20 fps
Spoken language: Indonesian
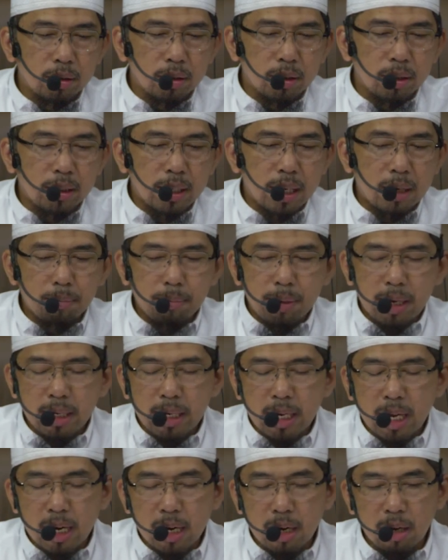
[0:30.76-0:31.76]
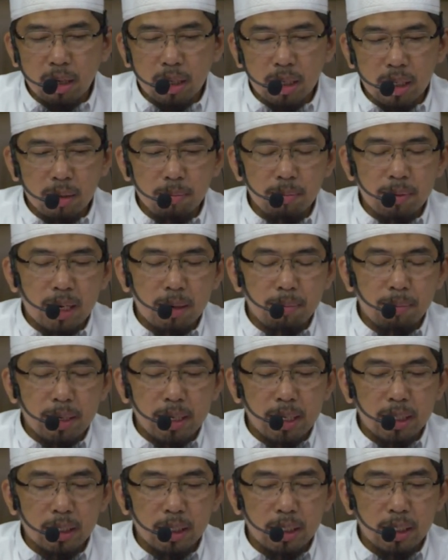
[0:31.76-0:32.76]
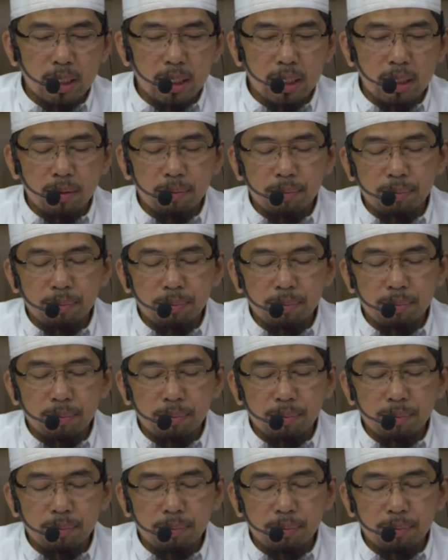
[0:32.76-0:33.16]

tentang makna ar dalam ayat ini